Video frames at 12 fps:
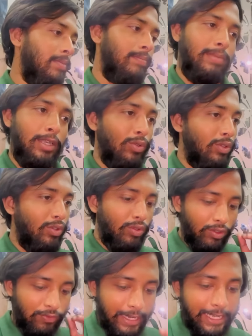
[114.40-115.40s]
বাট অন্য
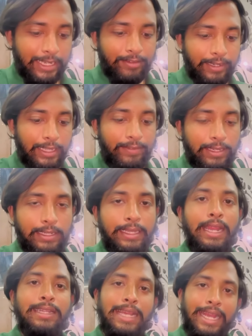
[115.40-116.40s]
কোনো ফ্লাইট অ্যাভেলেবেল নাই
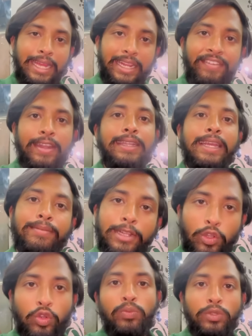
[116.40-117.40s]
আর টাকা রিফান্ড নিয়ে আমরা
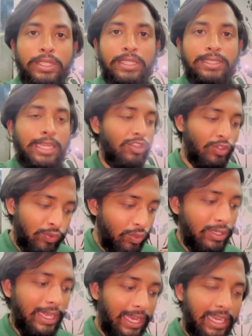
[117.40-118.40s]
করবো কি তারা তো ফুল
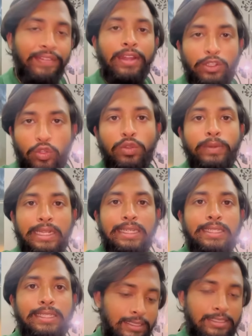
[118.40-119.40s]
টাকা রিফান্ড করবে না
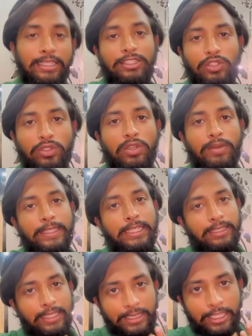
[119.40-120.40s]
যার জন্য আমাদের
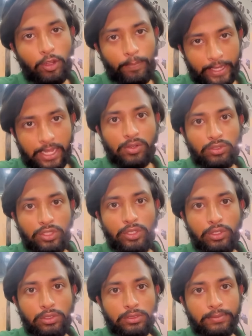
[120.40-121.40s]
তিন দিন অপেক্ষা করতে হলো